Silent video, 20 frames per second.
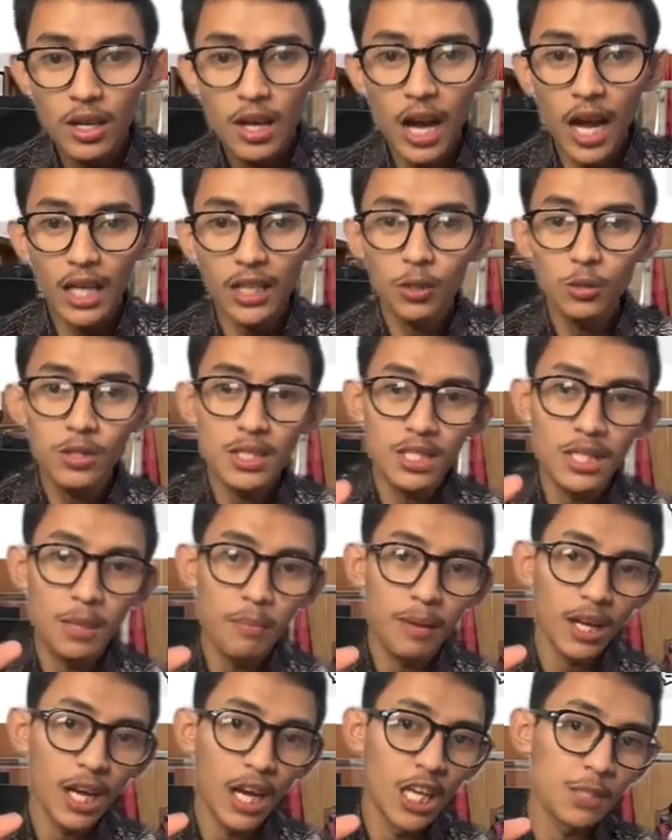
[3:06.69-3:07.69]
atau
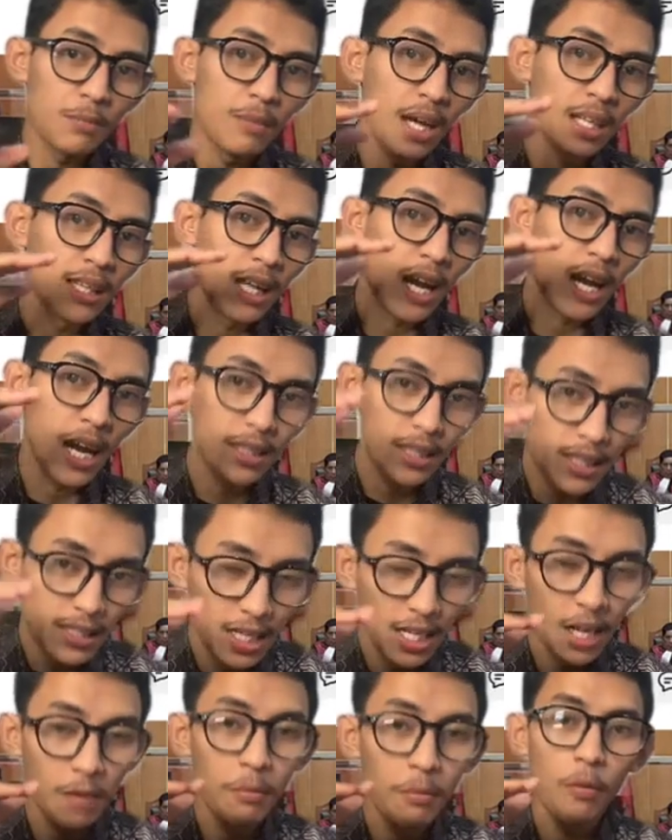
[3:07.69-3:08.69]
sistem mekanisme antara
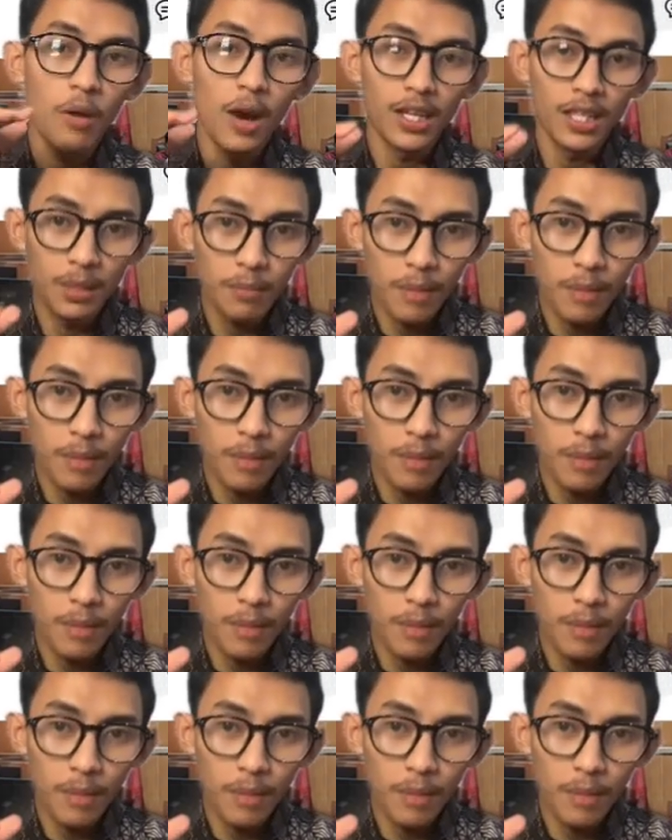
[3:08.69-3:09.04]
atasan dan bawahannya